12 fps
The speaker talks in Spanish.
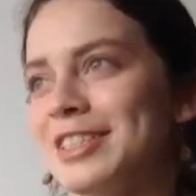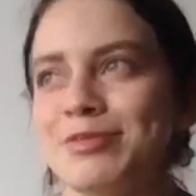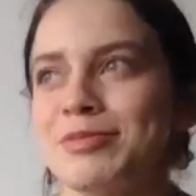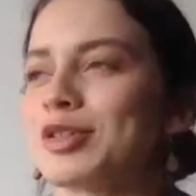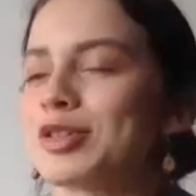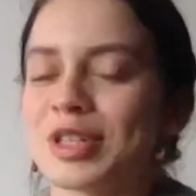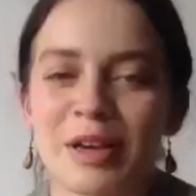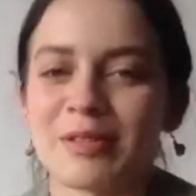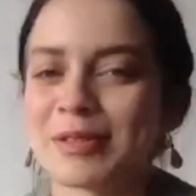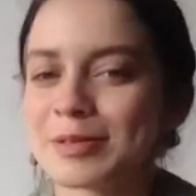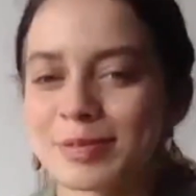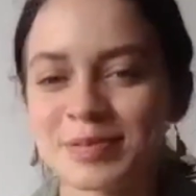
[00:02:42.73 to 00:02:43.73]
no
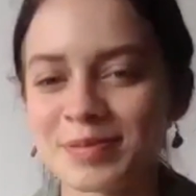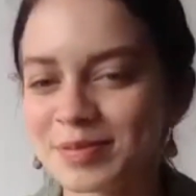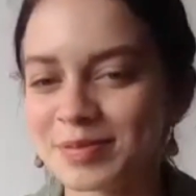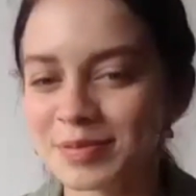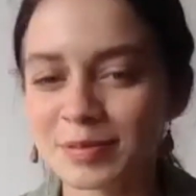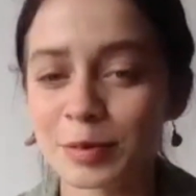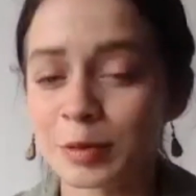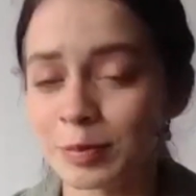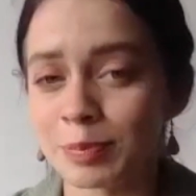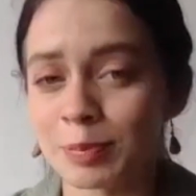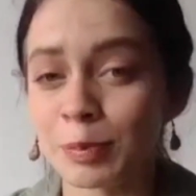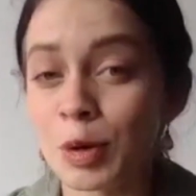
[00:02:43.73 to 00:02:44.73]
sé,
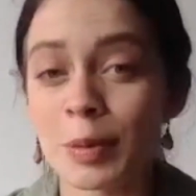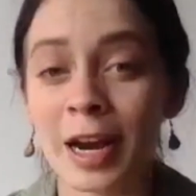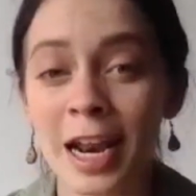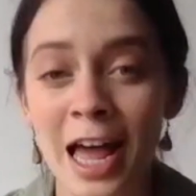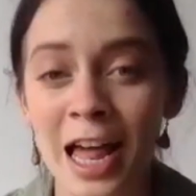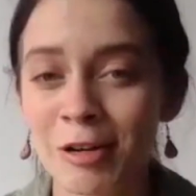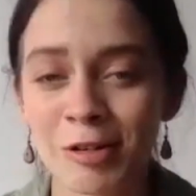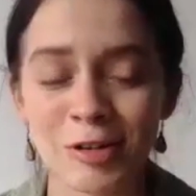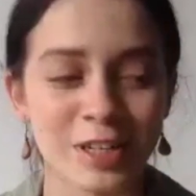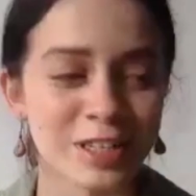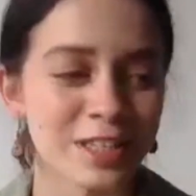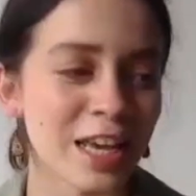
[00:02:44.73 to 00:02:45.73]
muy banal o lo
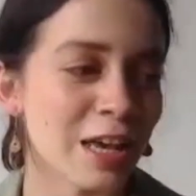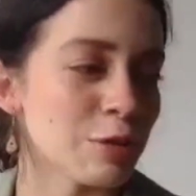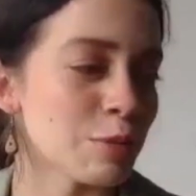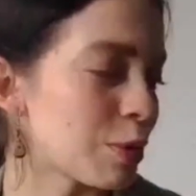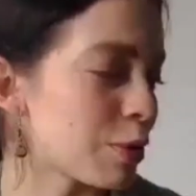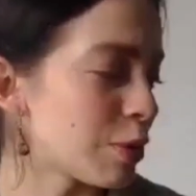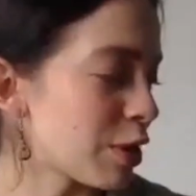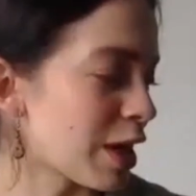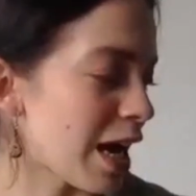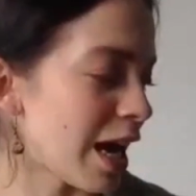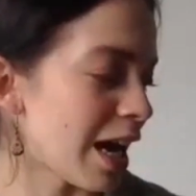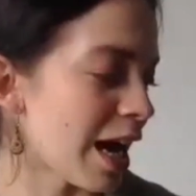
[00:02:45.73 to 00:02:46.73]
que sea, supongo que
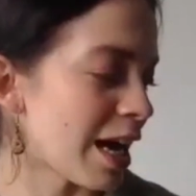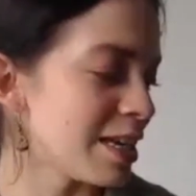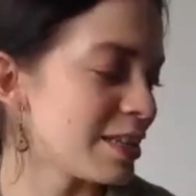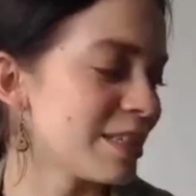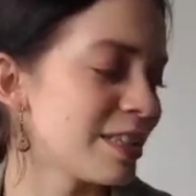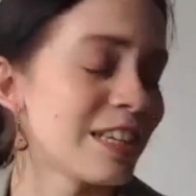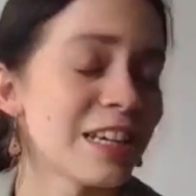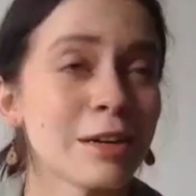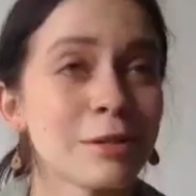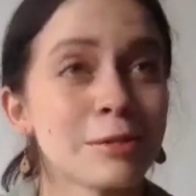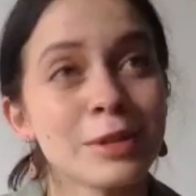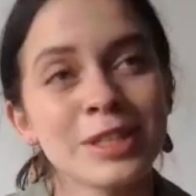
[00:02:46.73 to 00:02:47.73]
ahí sí
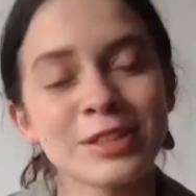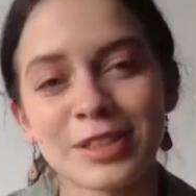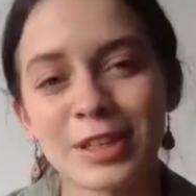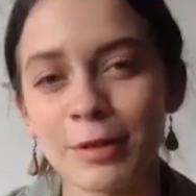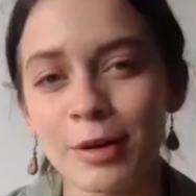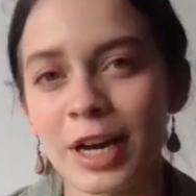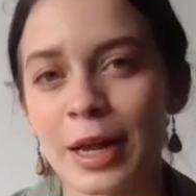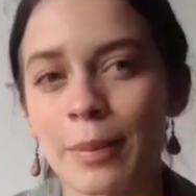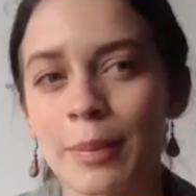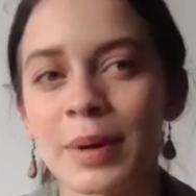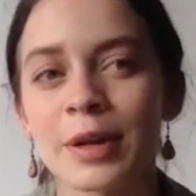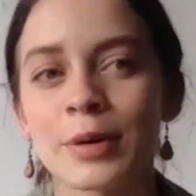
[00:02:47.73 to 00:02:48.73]
diría, bueno, qué flojera,
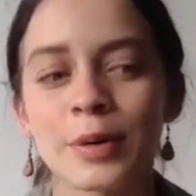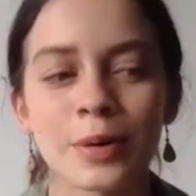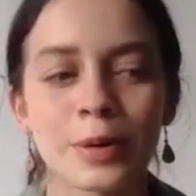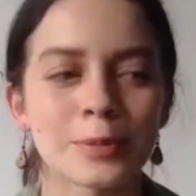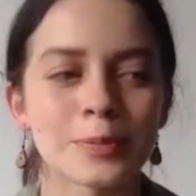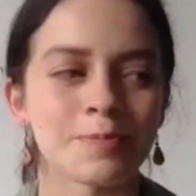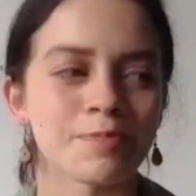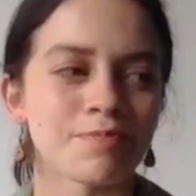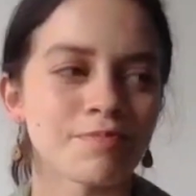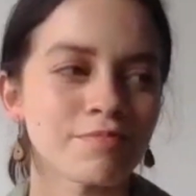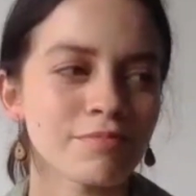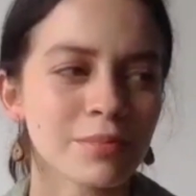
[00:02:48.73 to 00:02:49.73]
pero
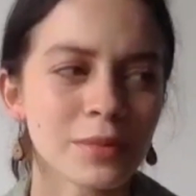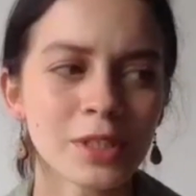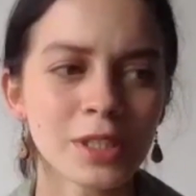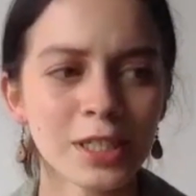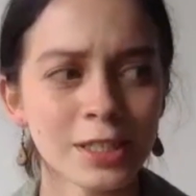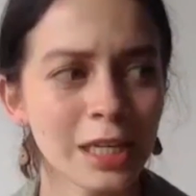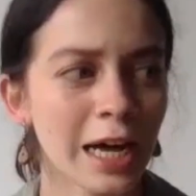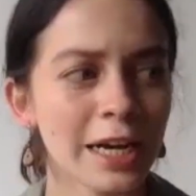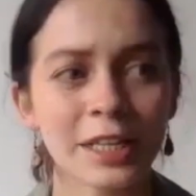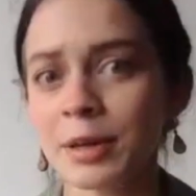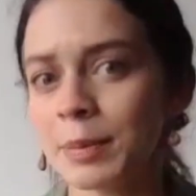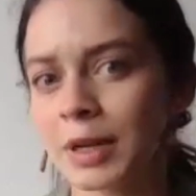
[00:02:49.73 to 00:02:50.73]
si la
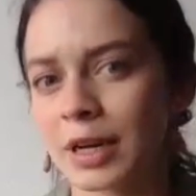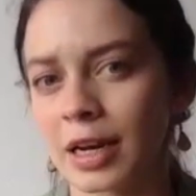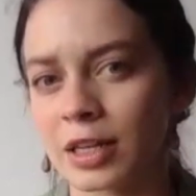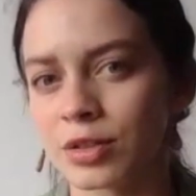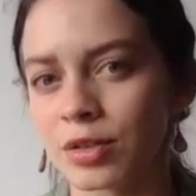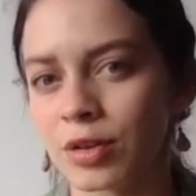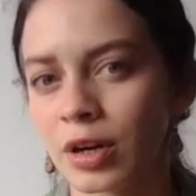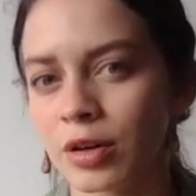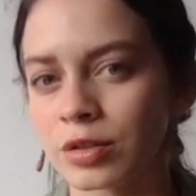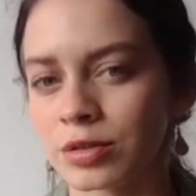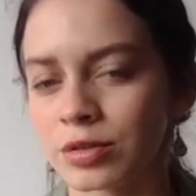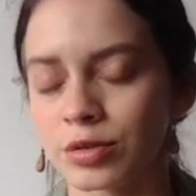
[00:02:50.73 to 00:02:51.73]
gente me relaciona
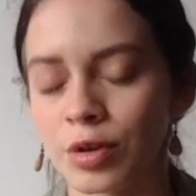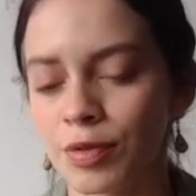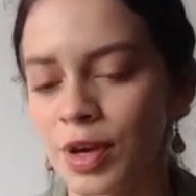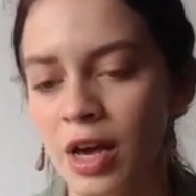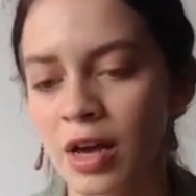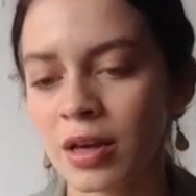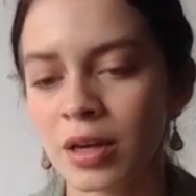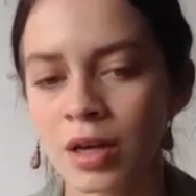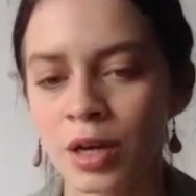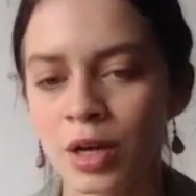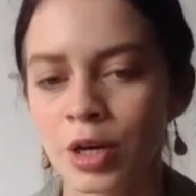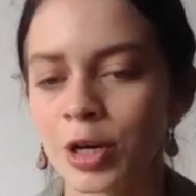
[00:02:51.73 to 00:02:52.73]
con Sofía,
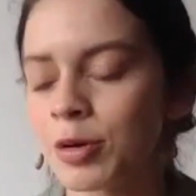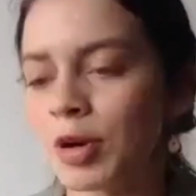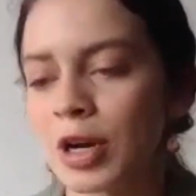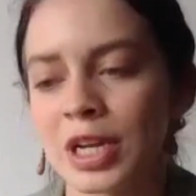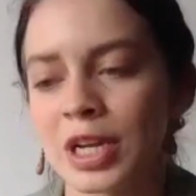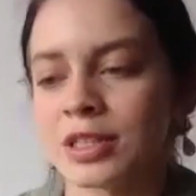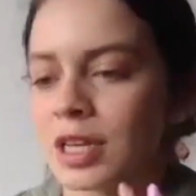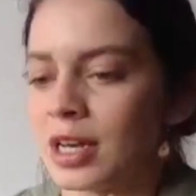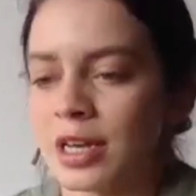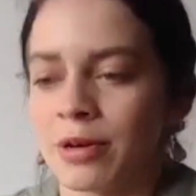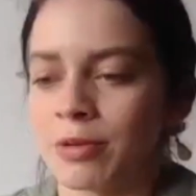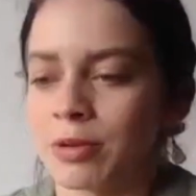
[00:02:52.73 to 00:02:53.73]
no me molesta
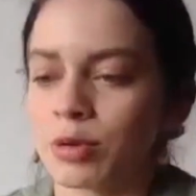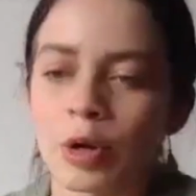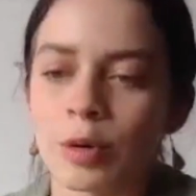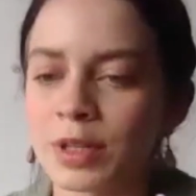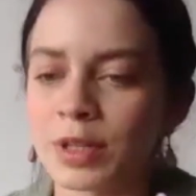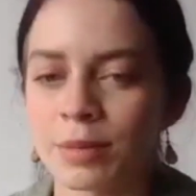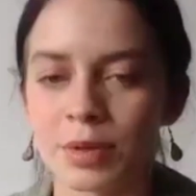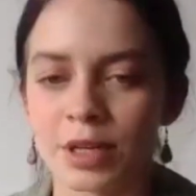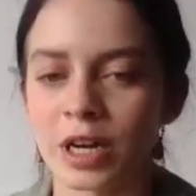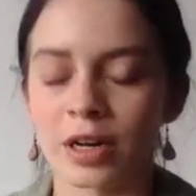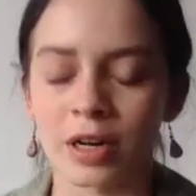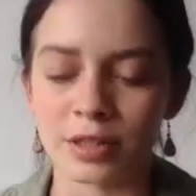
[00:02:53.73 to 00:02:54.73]
y eventualmente mi
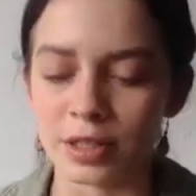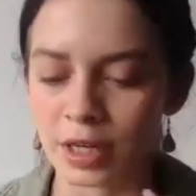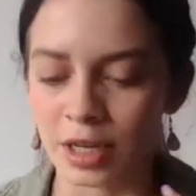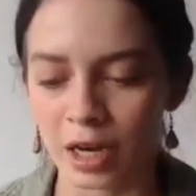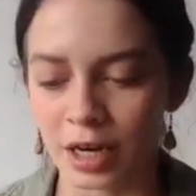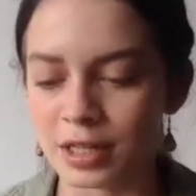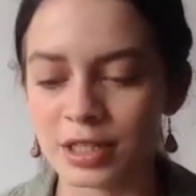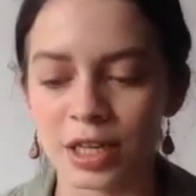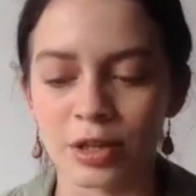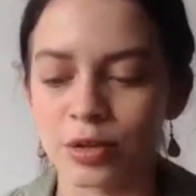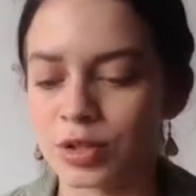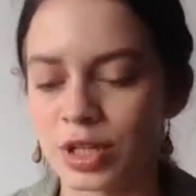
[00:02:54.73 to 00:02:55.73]
carrera seguirá
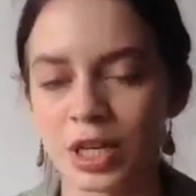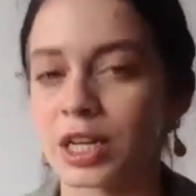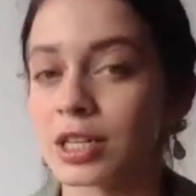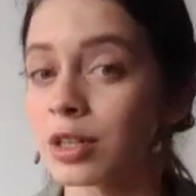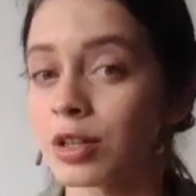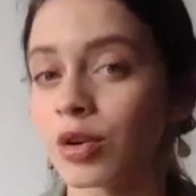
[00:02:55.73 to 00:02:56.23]
creciendo y seguiré haciendo